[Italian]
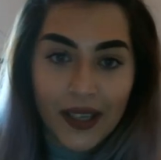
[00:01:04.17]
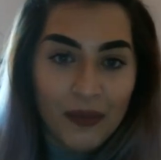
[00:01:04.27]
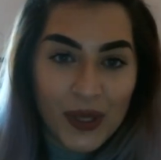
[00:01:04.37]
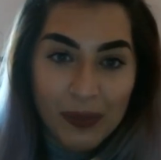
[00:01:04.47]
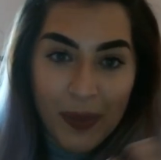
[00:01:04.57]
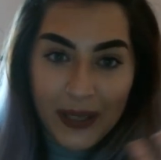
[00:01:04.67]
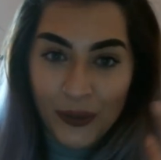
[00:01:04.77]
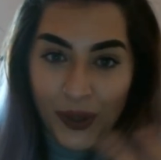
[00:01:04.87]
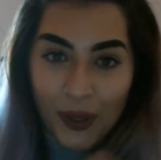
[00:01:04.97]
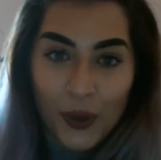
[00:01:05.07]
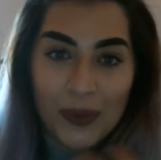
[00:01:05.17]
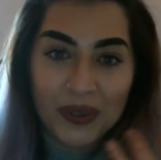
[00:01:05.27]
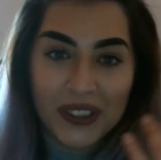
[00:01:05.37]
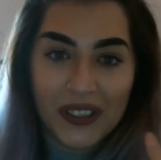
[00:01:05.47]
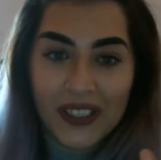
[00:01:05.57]
dal mio aspetto che come
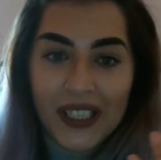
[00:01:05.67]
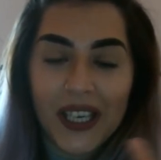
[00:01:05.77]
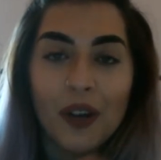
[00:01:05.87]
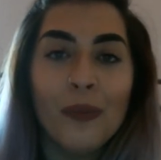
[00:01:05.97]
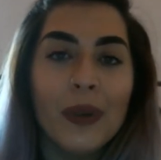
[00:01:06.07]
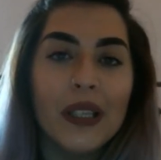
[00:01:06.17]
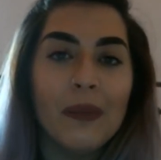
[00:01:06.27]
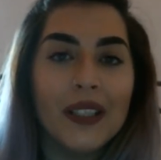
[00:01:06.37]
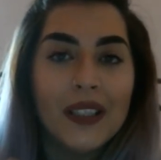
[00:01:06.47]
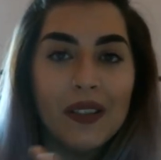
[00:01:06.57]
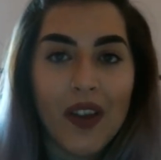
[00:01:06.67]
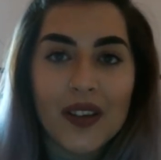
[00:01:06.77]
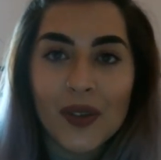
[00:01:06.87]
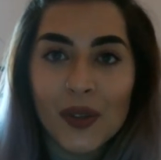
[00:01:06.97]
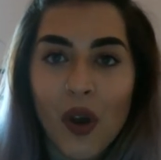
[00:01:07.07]
potete vedere è completamente
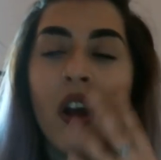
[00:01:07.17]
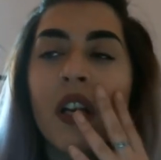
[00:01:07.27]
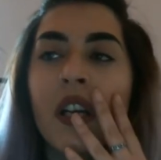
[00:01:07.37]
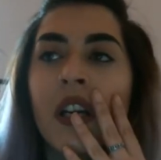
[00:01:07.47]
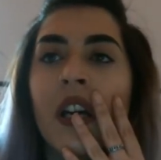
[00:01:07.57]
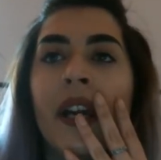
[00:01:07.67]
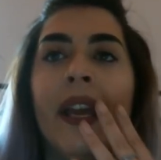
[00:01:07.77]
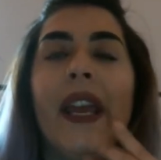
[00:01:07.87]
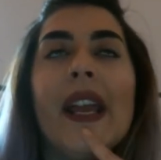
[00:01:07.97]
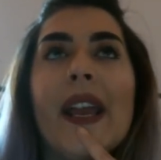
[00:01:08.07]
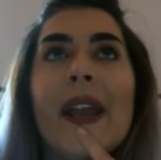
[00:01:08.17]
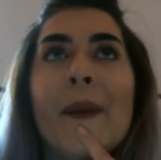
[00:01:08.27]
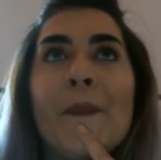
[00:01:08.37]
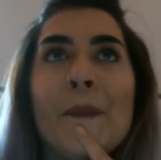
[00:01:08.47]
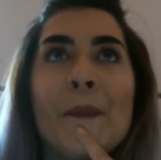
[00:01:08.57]
diverso e
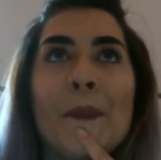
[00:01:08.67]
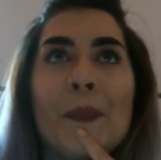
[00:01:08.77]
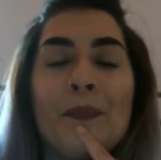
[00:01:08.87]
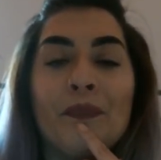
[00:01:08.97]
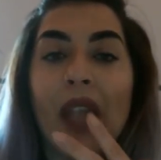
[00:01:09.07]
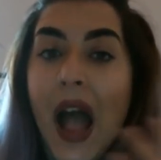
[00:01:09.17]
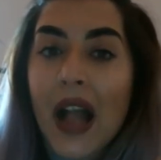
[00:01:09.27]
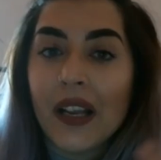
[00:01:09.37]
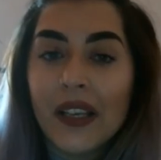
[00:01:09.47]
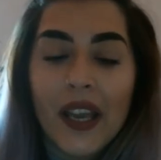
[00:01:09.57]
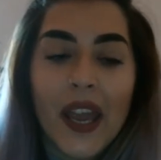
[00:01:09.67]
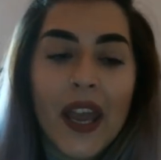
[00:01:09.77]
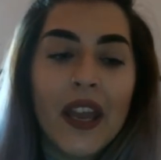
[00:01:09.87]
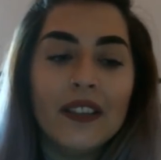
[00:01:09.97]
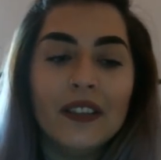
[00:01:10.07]
ehm,
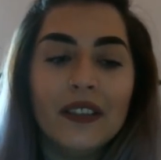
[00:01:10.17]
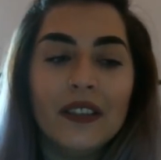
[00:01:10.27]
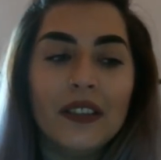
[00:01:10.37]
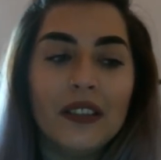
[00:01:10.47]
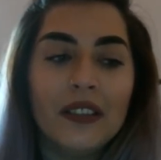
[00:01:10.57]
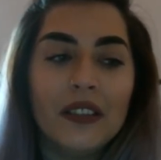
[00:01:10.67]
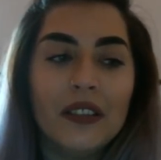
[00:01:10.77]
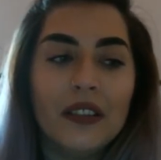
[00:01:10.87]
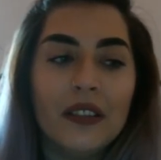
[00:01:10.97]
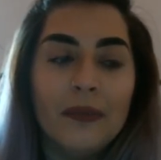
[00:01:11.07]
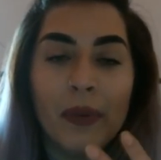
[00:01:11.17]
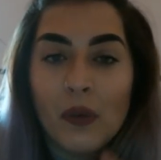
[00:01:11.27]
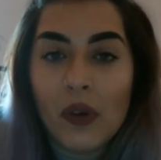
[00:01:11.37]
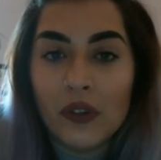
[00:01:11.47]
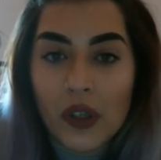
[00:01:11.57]
anche eh,
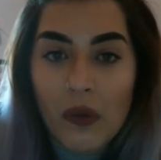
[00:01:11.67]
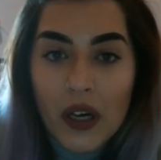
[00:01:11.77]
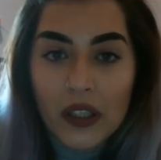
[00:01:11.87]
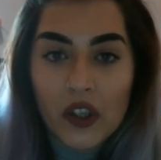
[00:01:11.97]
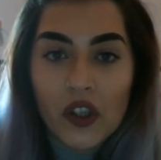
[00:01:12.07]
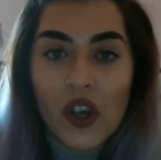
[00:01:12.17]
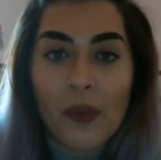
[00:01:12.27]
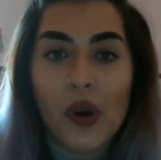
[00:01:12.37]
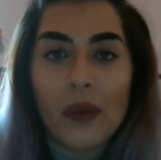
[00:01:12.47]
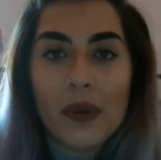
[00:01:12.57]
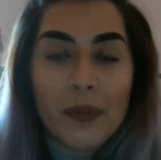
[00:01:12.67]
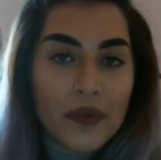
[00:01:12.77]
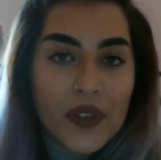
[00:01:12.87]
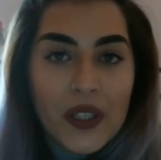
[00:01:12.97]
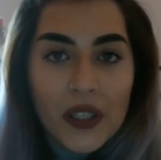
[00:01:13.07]
per quanto riguarda diciamo la mia
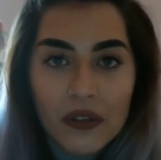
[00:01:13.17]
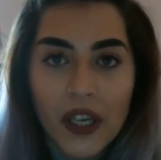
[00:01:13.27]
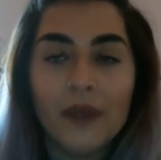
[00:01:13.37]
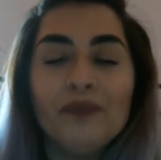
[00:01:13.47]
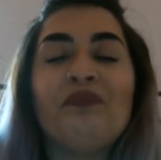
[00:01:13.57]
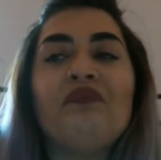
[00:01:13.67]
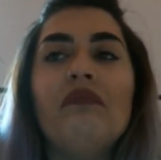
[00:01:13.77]
professione